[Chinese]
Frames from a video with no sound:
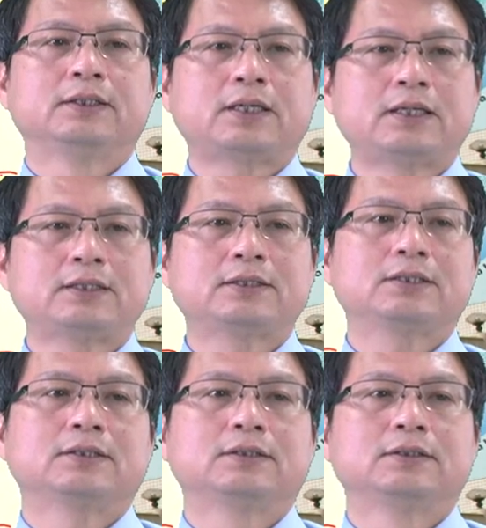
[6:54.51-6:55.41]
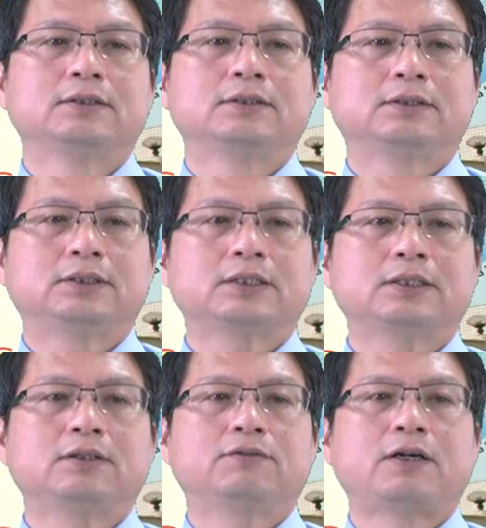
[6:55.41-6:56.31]
但是这个
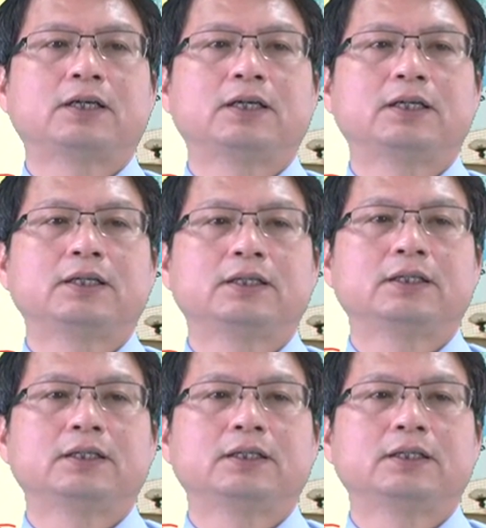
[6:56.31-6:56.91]
地方呢，